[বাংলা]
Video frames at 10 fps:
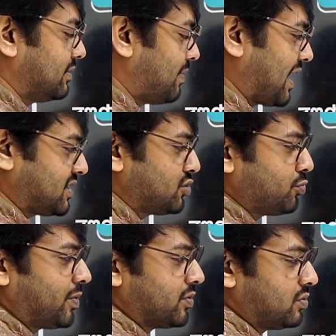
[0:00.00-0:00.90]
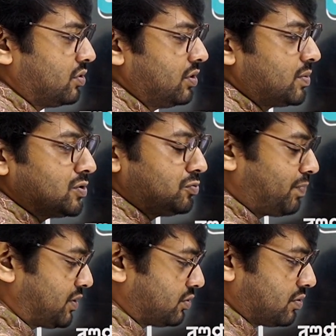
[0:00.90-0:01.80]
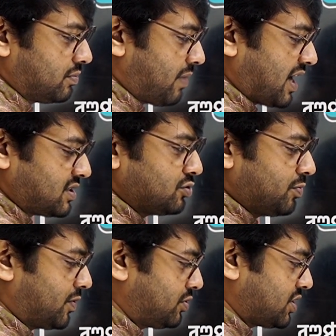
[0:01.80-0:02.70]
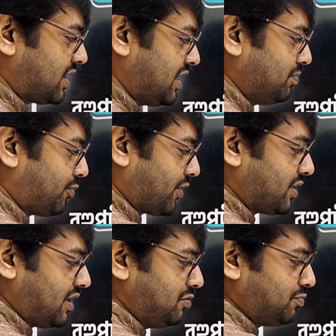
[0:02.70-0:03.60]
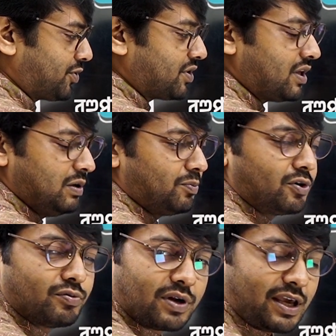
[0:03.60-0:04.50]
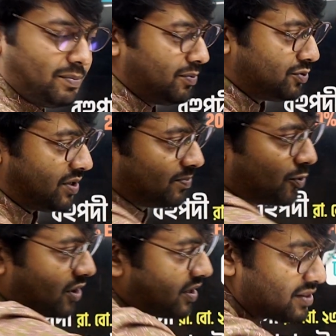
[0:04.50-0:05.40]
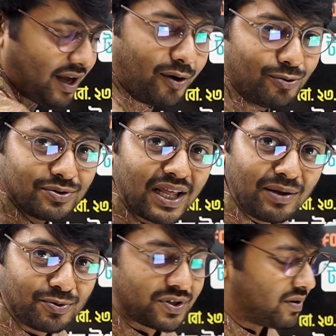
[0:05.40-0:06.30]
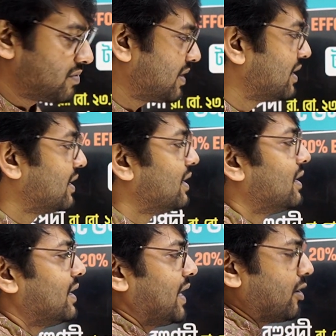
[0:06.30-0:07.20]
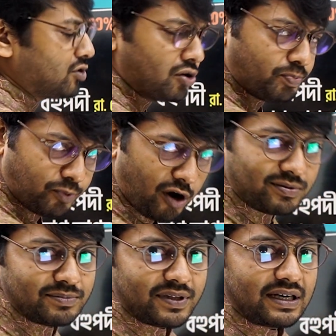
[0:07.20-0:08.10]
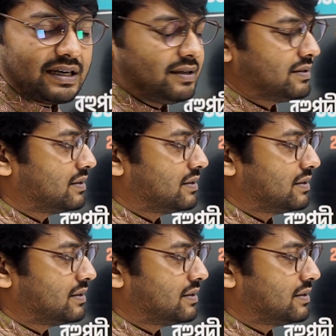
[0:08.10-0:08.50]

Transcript: ভাগশিশুবদ্ধ এবং উৎপাদক ভাগশিশুবদ্ধ যে কি ইম্পর্টেন্ট কি ইম্পর্টেন্ট কী ইম্পর্টেন্ট তোমার কেমনে বোঝায় বোর্ডের দিকে তাকাও তাহলে বুঝতে পারবা এগুলো যদি প্রবলেম থাকে